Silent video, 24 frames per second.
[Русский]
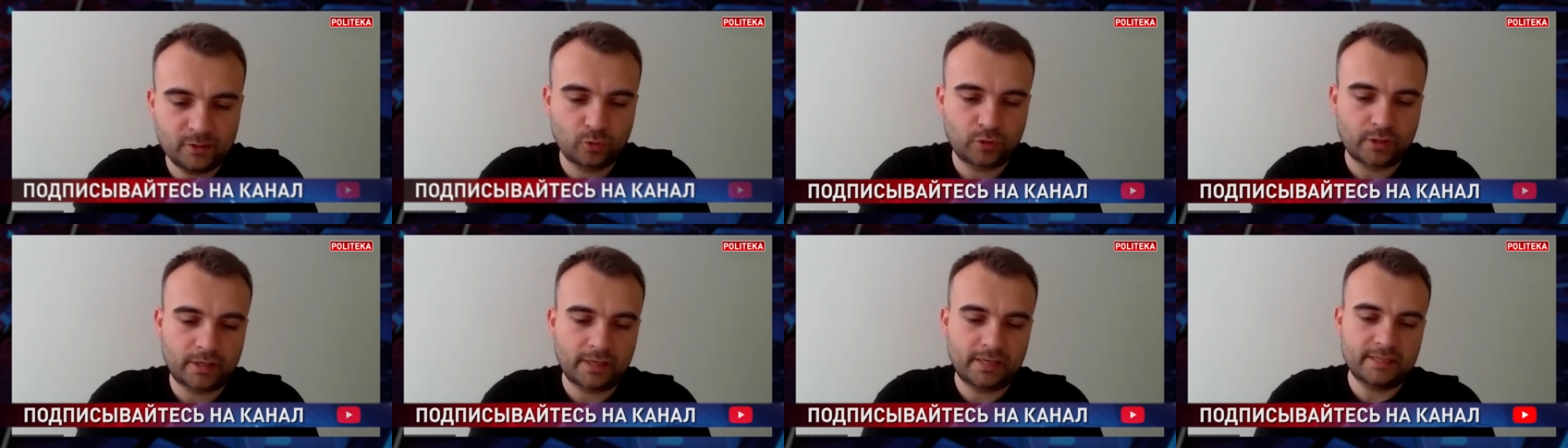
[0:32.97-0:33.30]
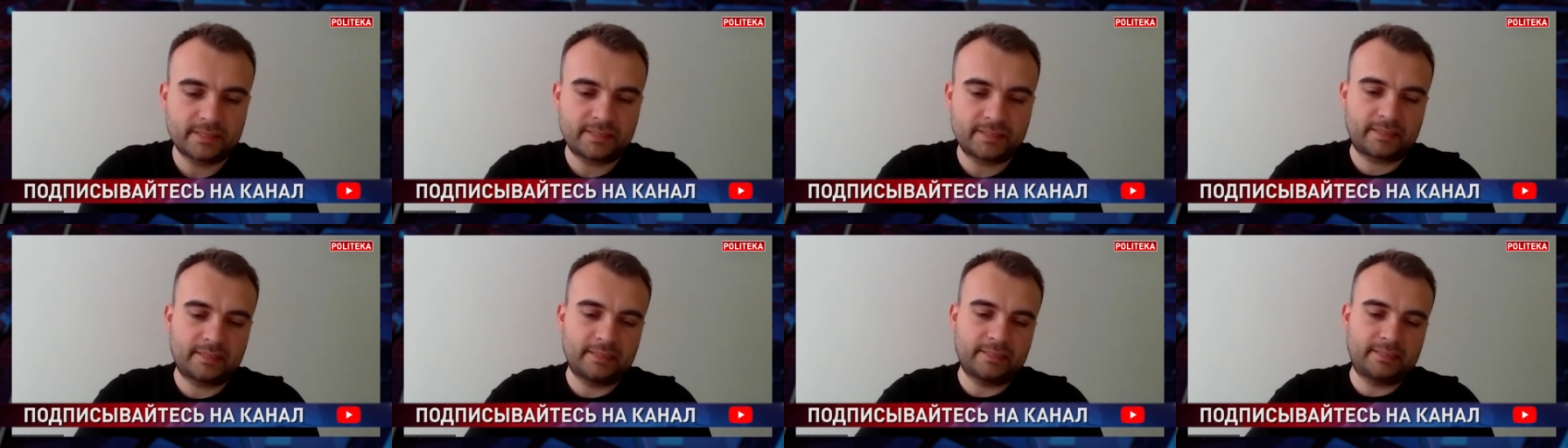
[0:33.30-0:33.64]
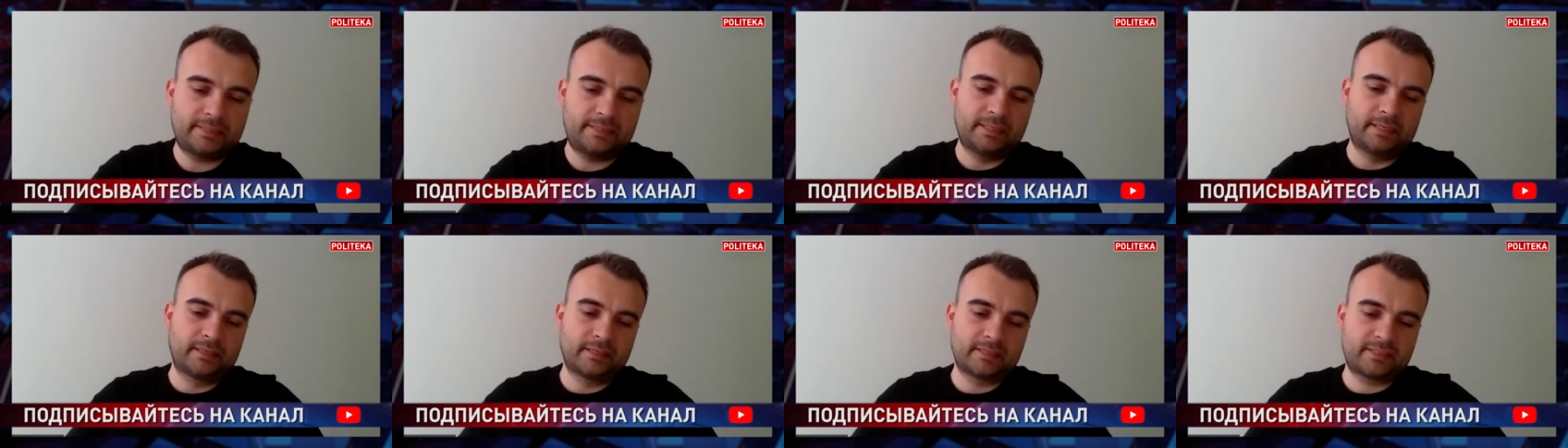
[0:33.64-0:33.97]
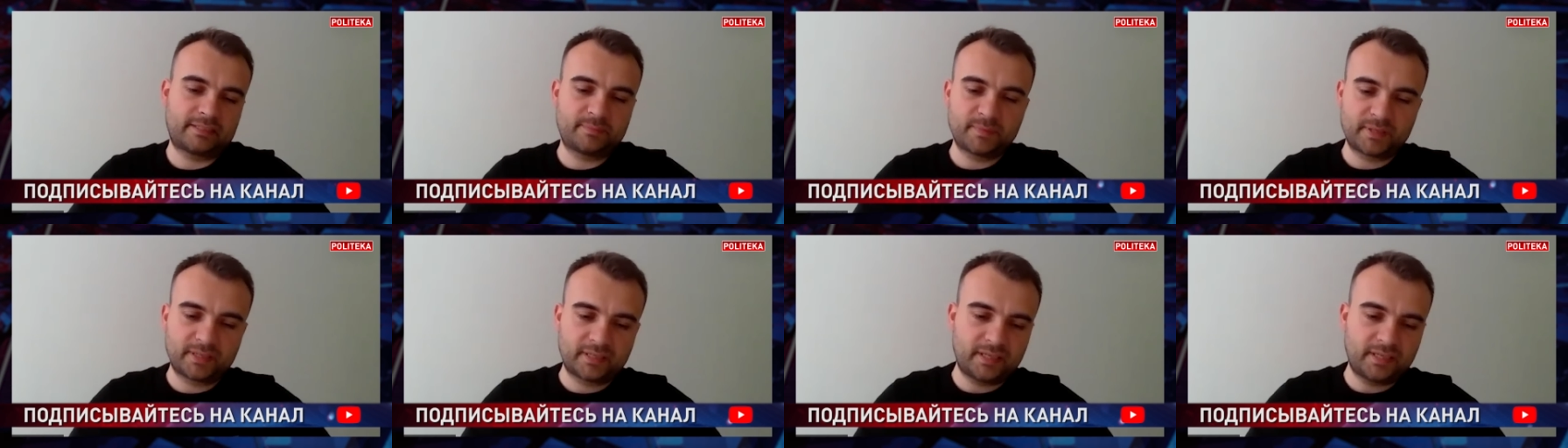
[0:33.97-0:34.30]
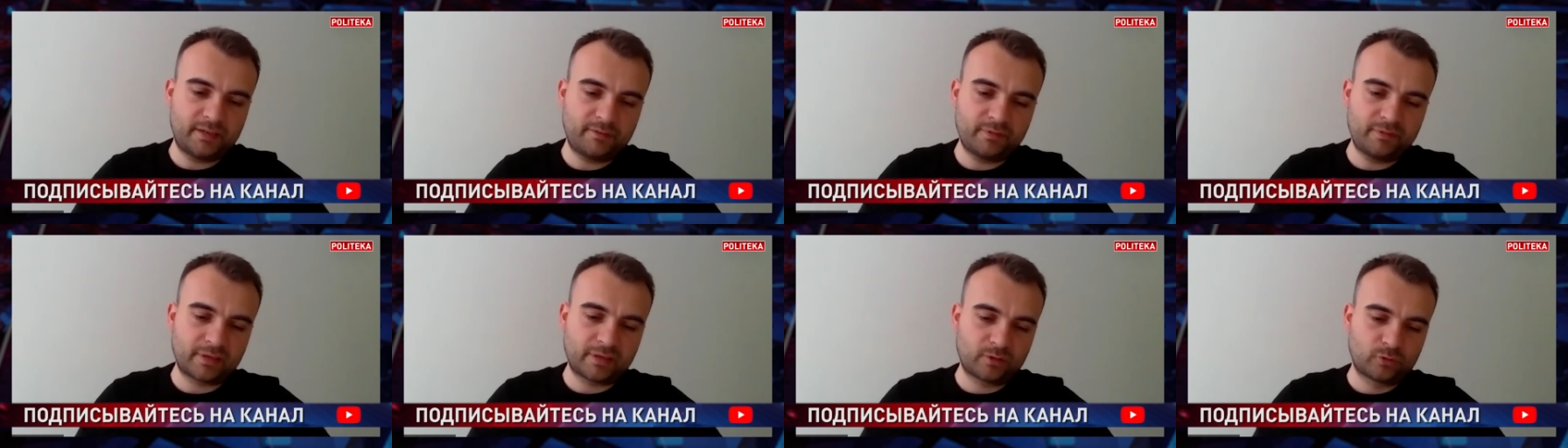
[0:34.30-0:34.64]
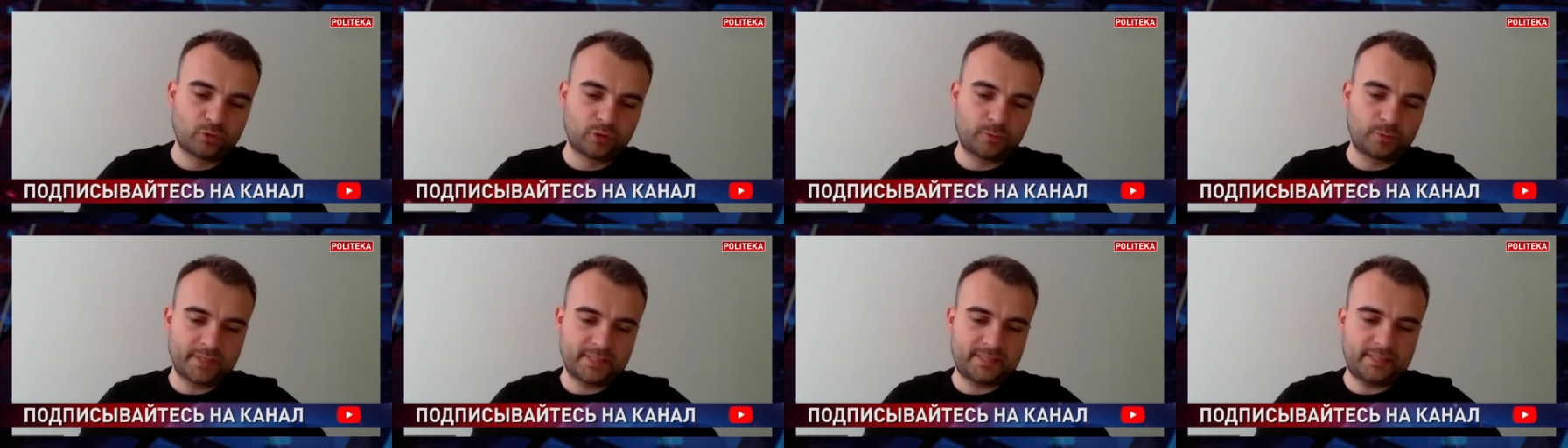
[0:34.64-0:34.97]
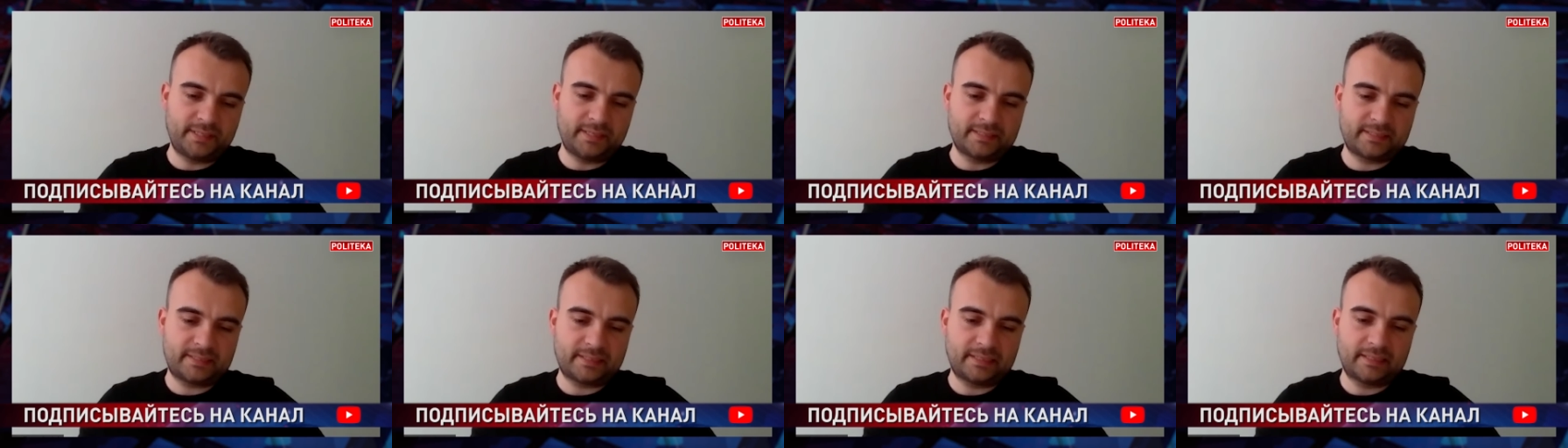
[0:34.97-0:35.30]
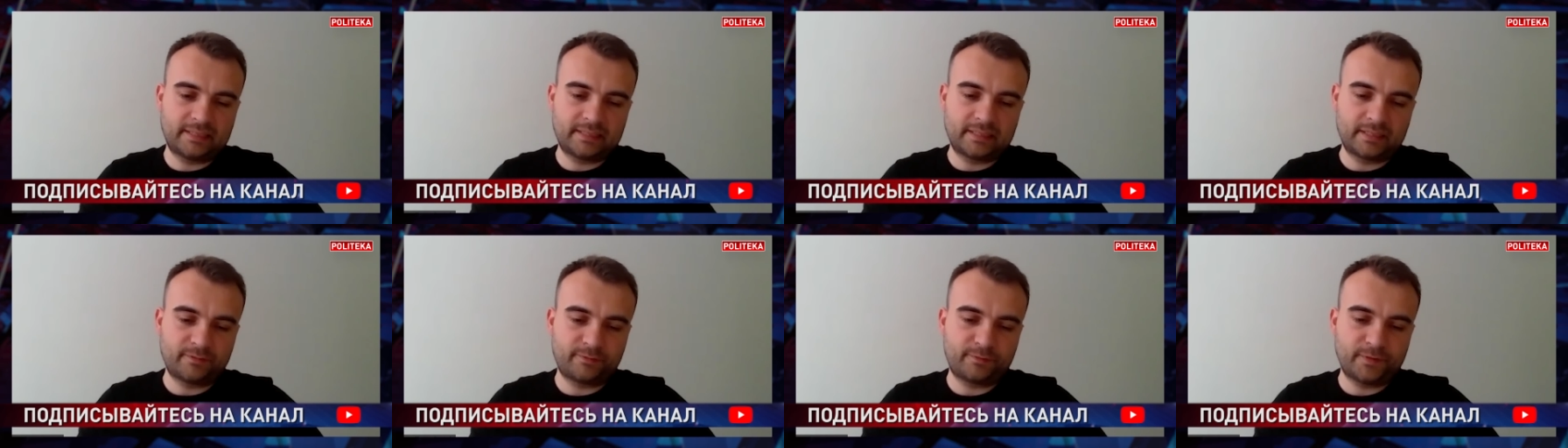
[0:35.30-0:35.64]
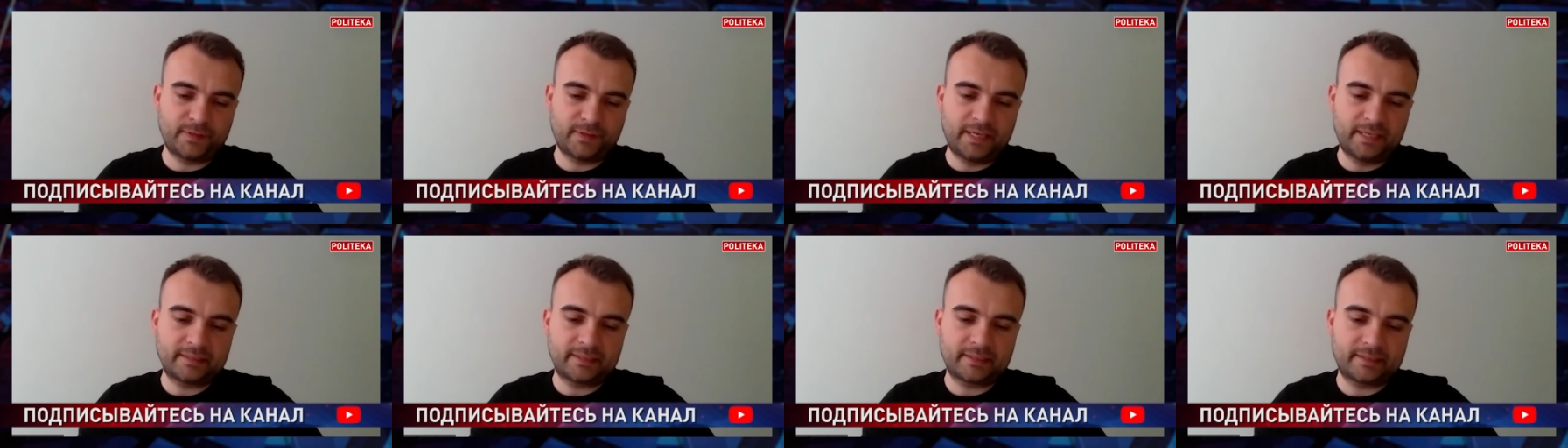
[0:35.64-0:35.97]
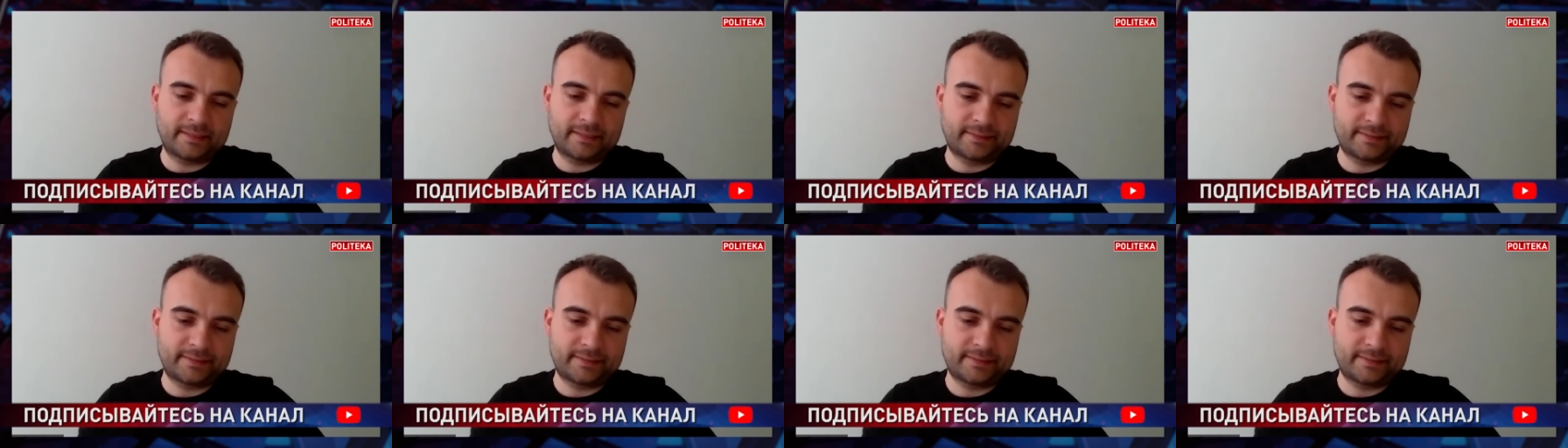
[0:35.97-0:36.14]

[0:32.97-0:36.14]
Украинские силы смогли вернуть позиции на флангах,